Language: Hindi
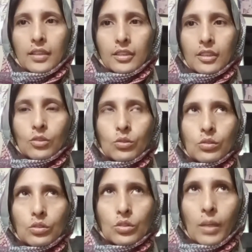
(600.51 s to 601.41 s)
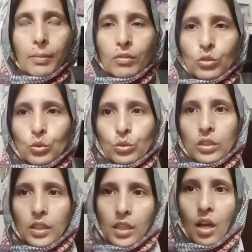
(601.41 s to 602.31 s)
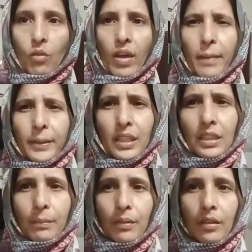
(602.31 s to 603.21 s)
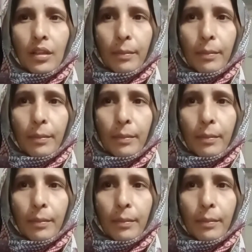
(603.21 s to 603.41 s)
देती हूँ क्योंकि अभी वो सूट कटा हुआ है नहीं अभी